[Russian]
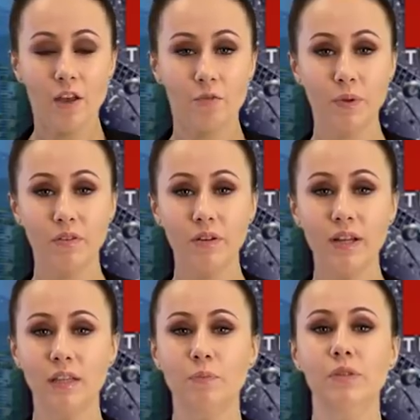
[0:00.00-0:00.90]

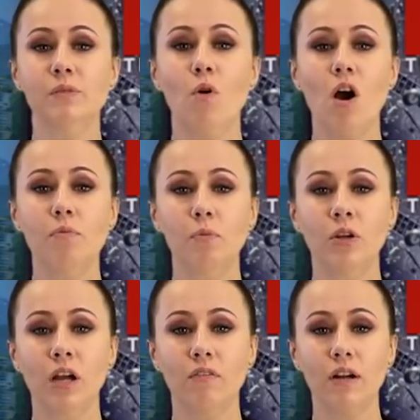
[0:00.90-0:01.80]
Впервые это письмо
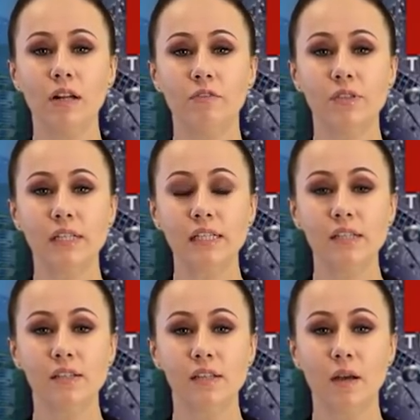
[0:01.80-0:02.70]
опубликовали в
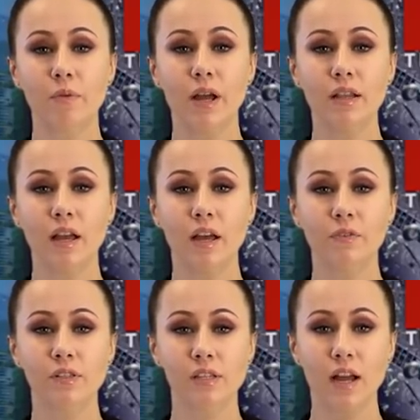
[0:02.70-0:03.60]
середине декабря на
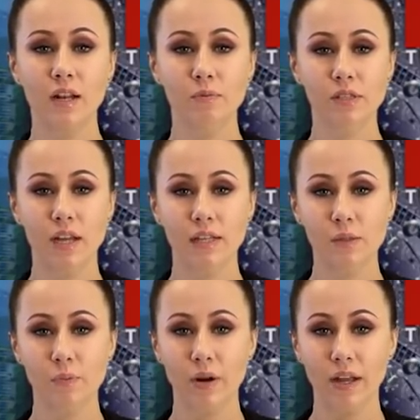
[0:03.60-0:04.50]
официальном
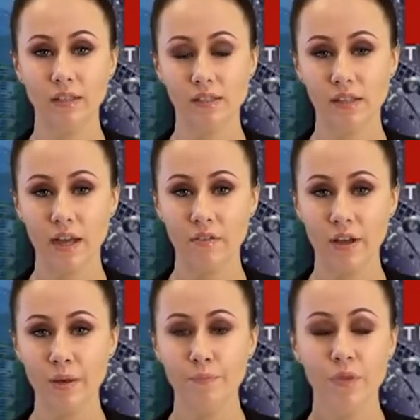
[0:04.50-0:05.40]
сайте проекта
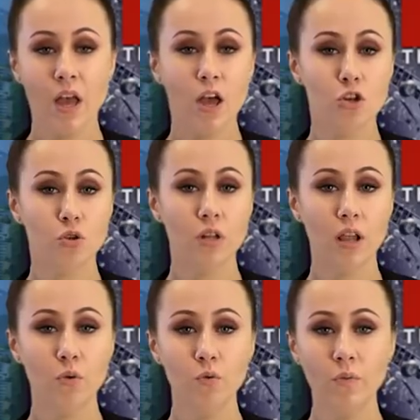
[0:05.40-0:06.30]
Skyway.
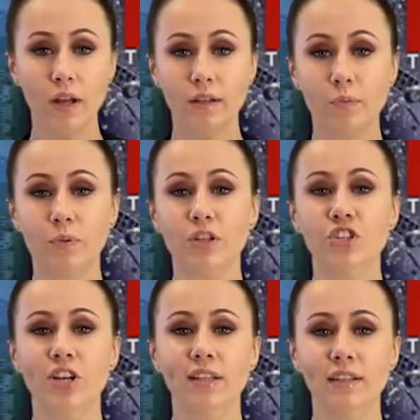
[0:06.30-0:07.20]
Журнал Room – это
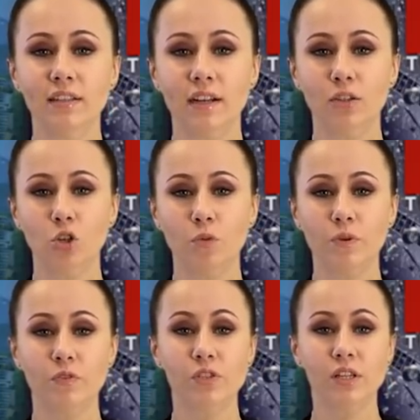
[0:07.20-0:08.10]
площадка, на которой
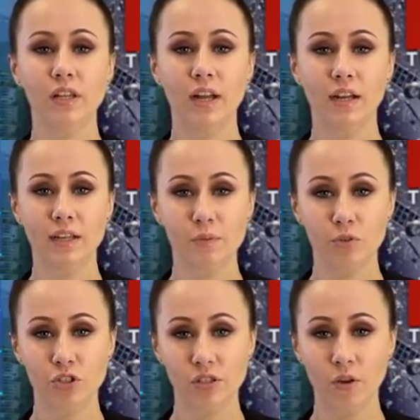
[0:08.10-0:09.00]
профессионали
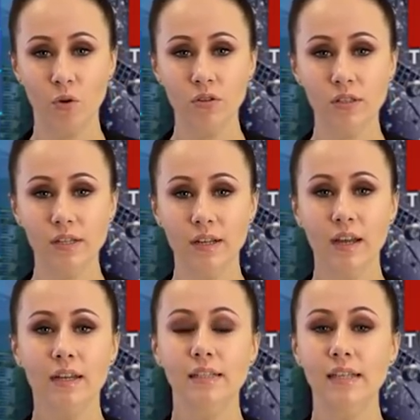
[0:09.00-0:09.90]
космической отрасли
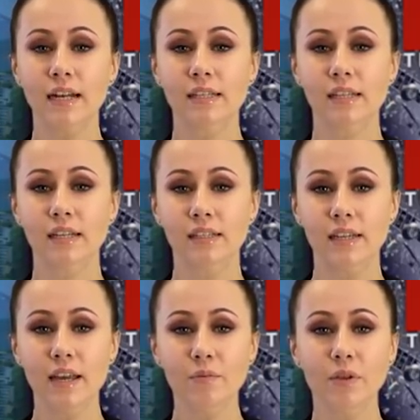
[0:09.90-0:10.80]
делятся
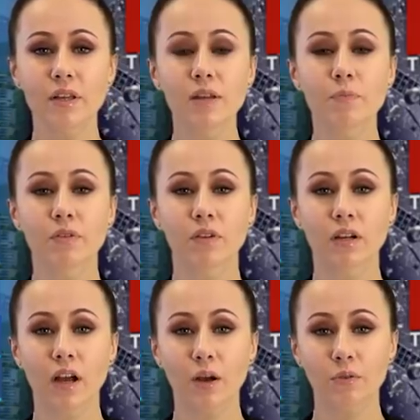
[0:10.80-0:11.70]
идеями и
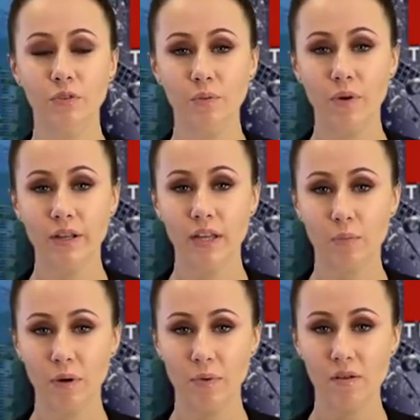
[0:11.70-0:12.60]
привлекают внимание
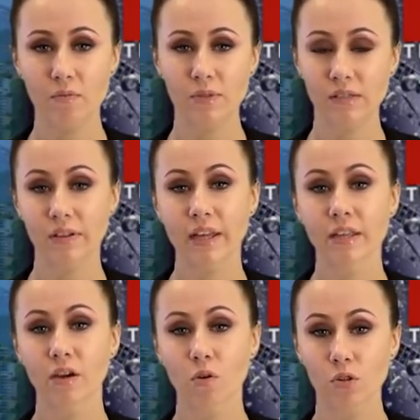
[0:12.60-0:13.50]
к проблемам
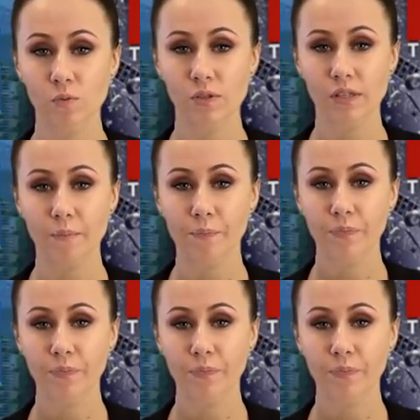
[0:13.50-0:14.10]
освоения космоса.